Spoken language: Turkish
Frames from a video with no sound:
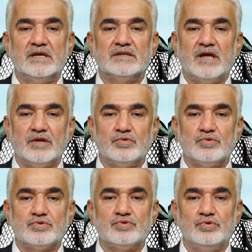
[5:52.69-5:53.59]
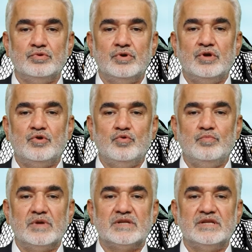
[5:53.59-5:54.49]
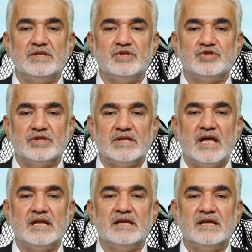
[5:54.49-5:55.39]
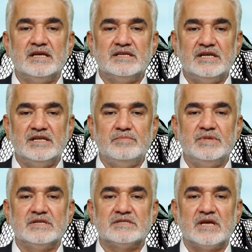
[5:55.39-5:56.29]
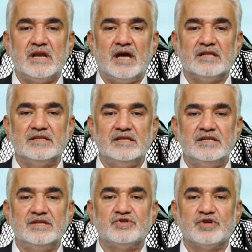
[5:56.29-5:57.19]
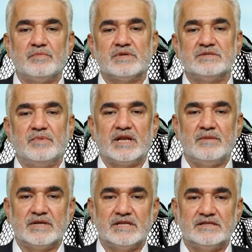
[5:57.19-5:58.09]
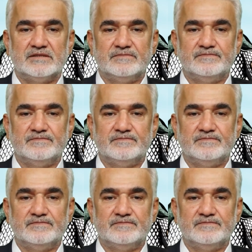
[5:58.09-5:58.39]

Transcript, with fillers: daha doğrusu ümmetin içinden yeni bir Selahaddin'in çıkmasını beklemektedir.